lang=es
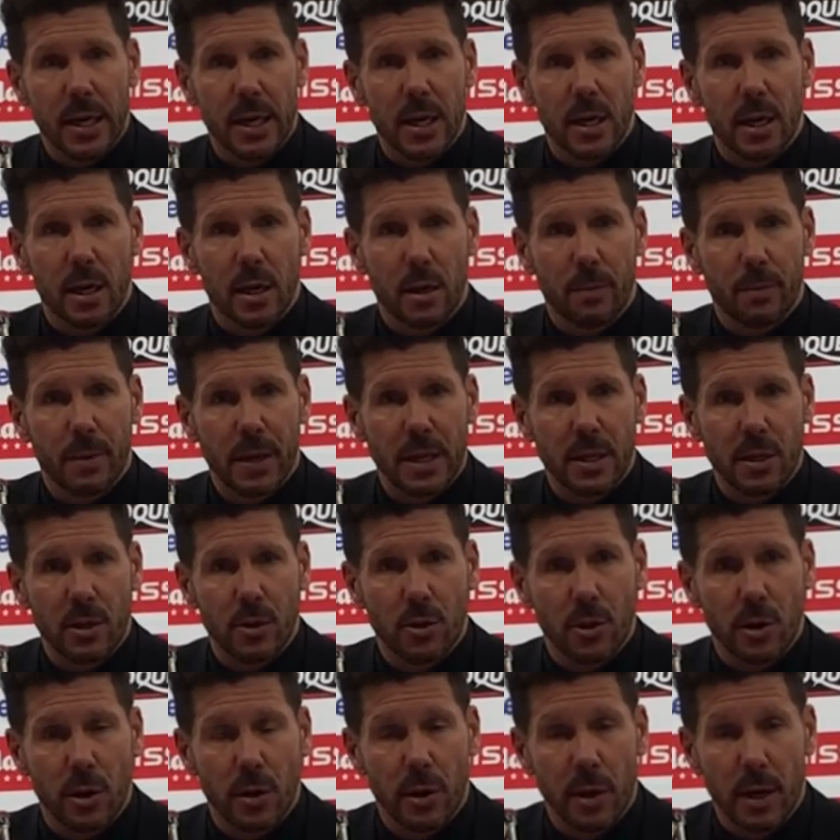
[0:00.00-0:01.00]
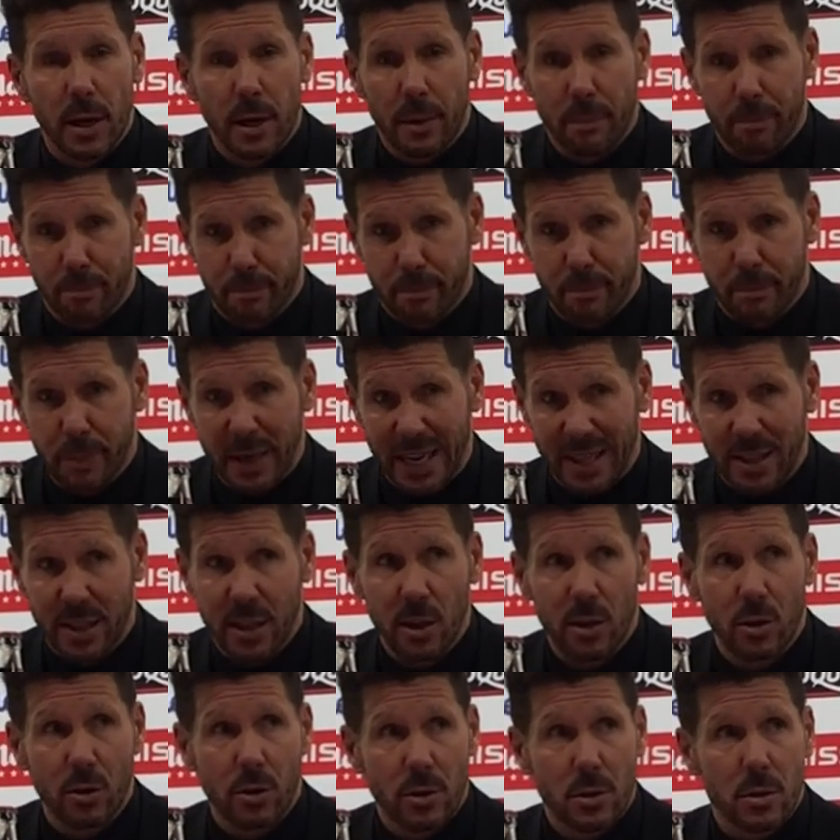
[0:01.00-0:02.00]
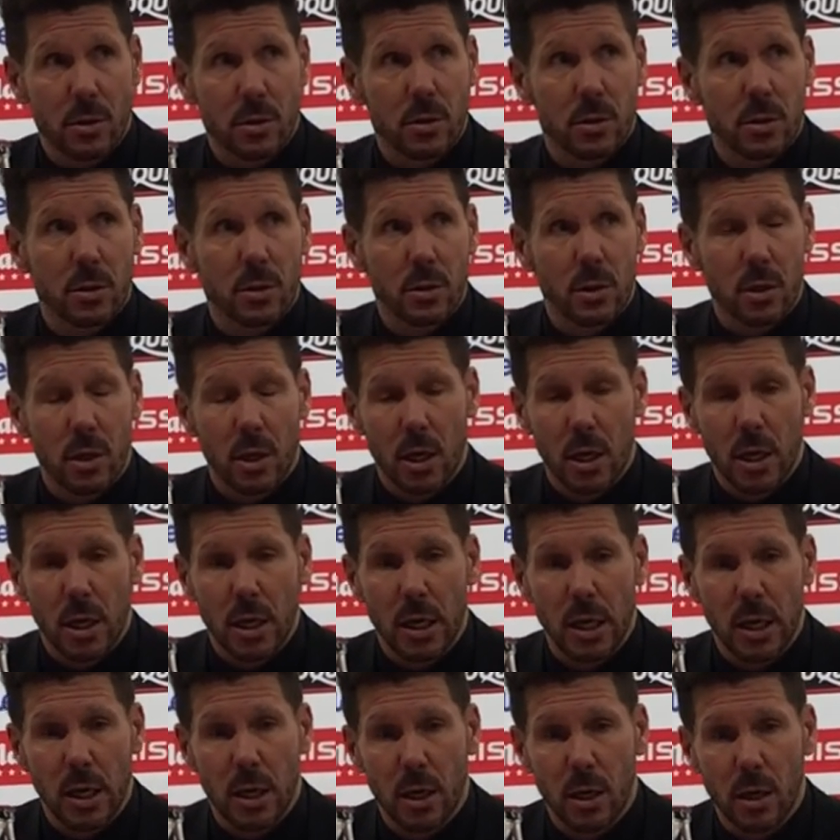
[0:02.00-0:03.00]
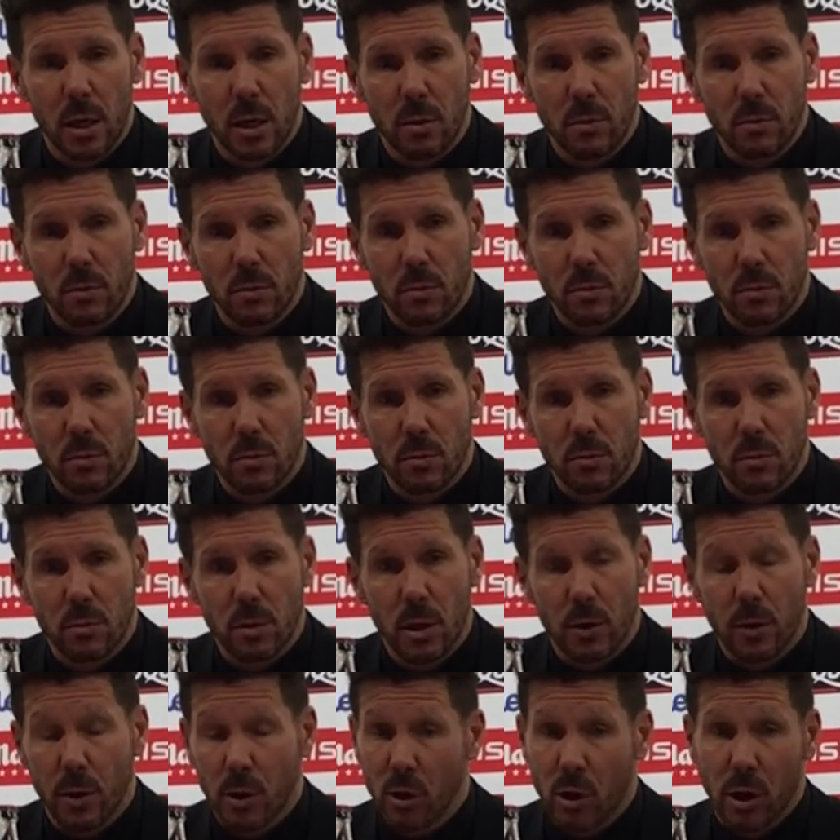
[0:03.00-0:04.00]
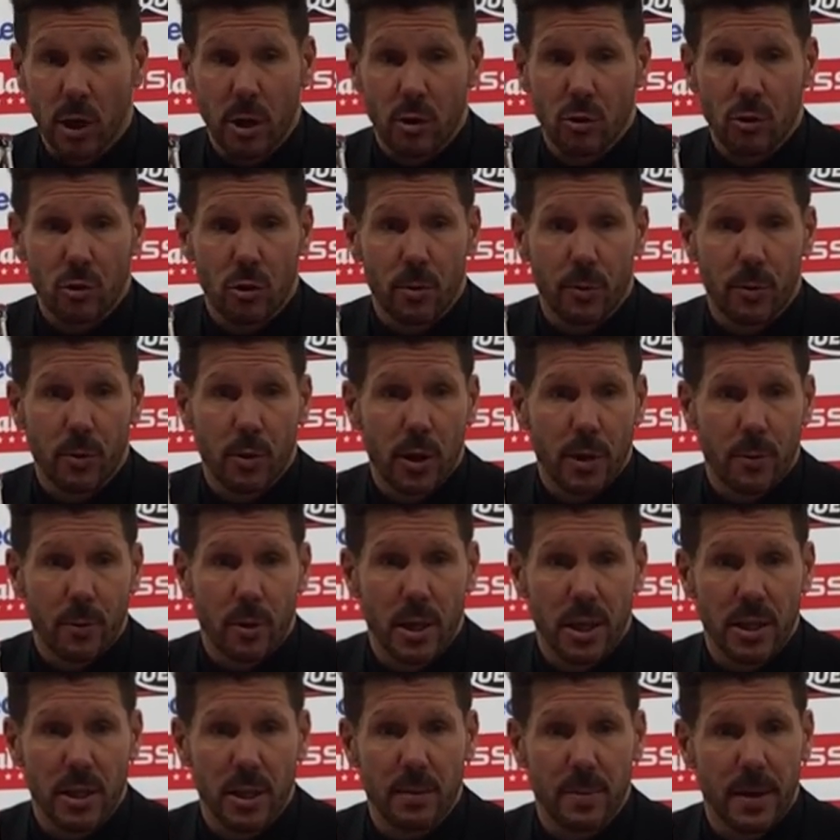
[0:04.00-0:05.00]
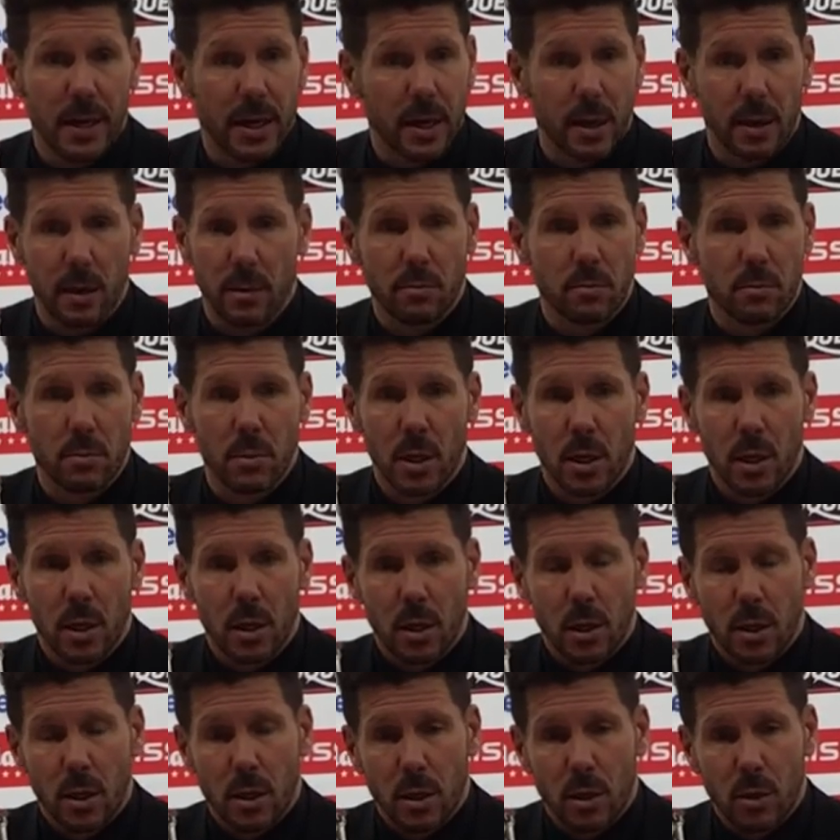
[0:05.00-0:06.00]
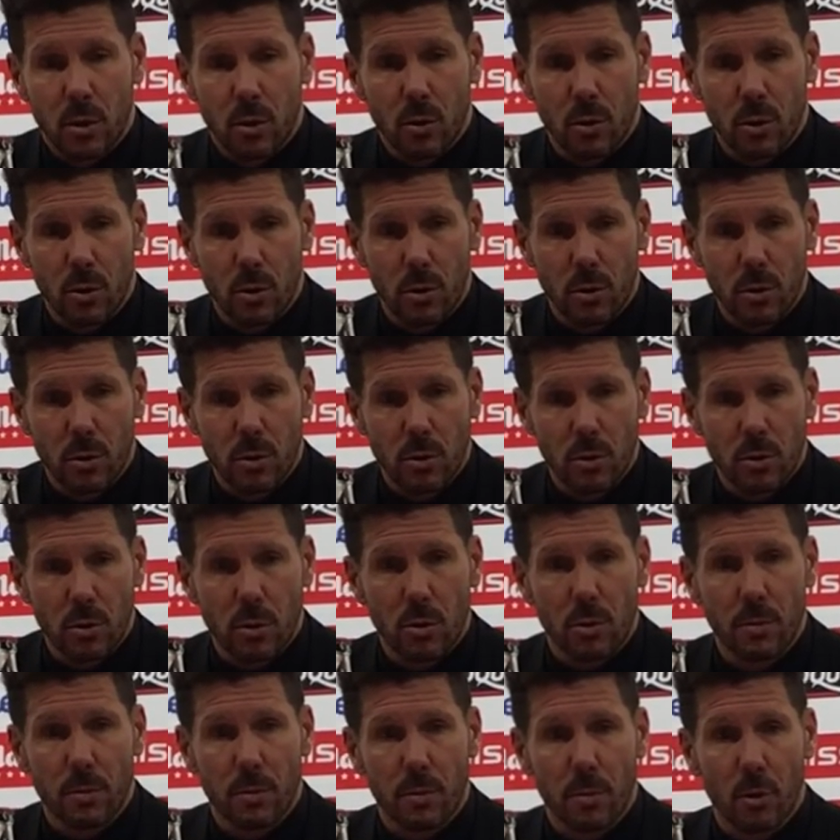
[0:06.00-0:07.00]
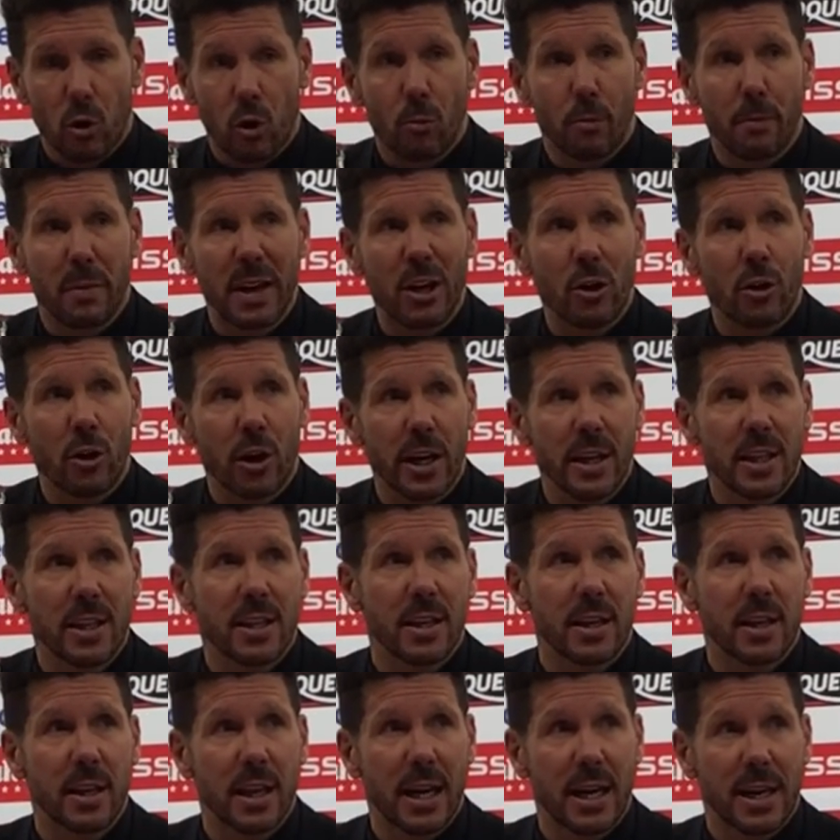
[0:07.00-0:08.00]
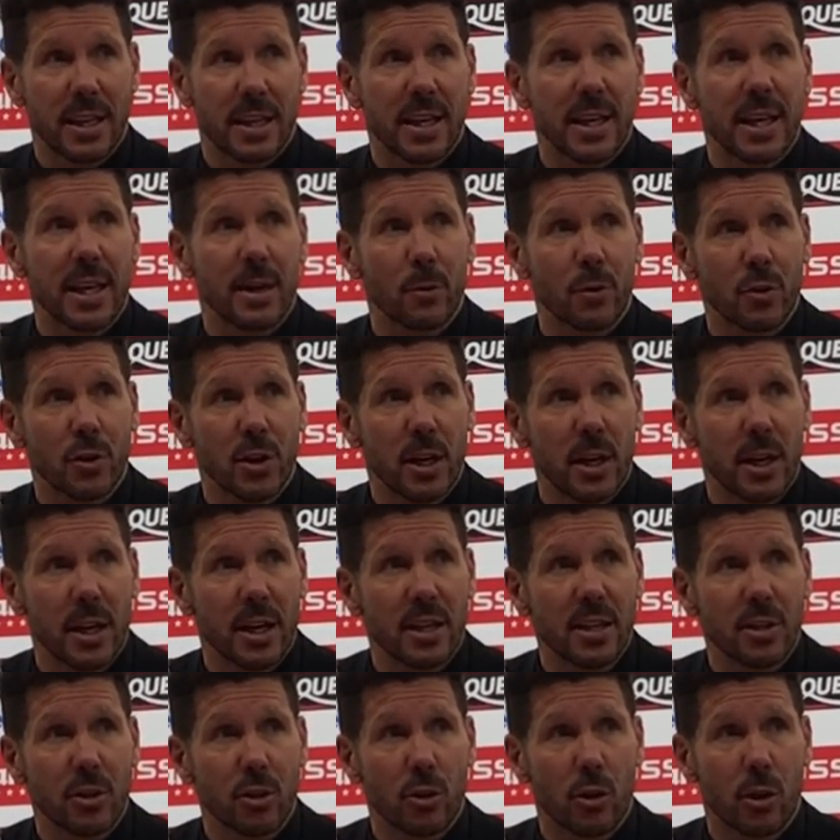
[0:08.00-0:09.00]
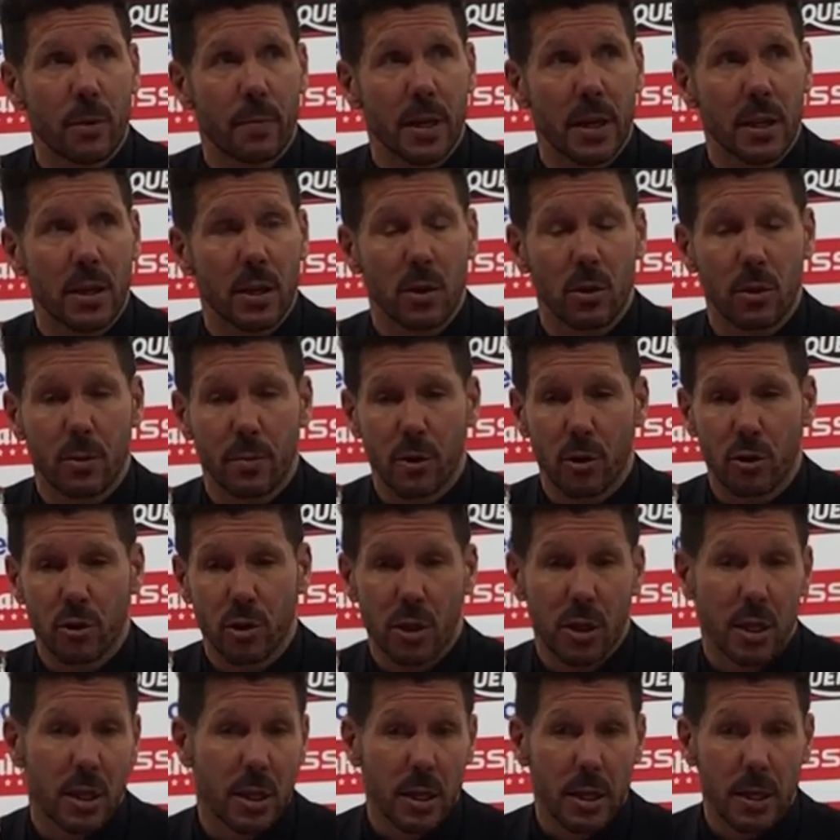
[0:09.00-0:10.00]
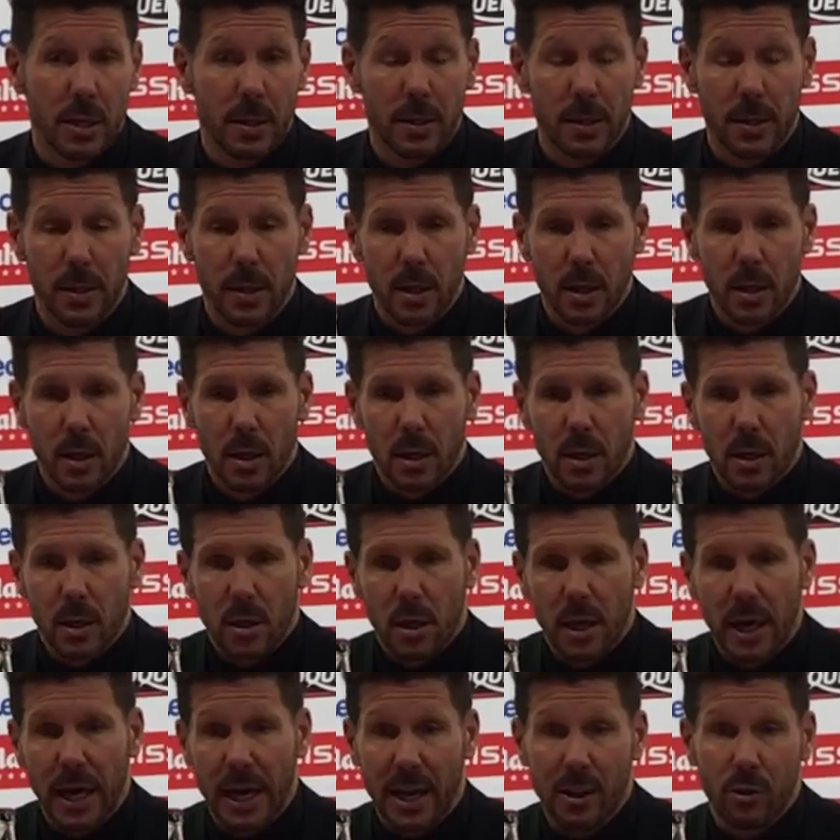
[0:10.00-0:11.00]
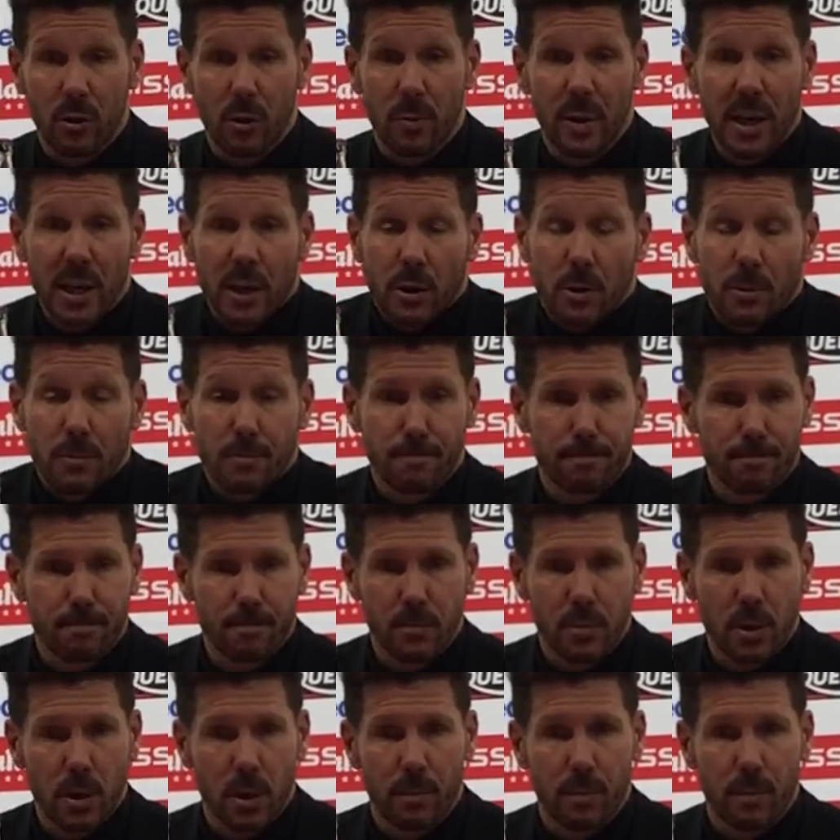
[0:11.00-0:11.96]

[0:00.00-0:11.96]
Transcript: de que el partido estaba partido y, bueno, y que nosotros podíamos lastimar con, con, menos gente de la que teníamos en el inicio del partido, pero sí ganando el medio.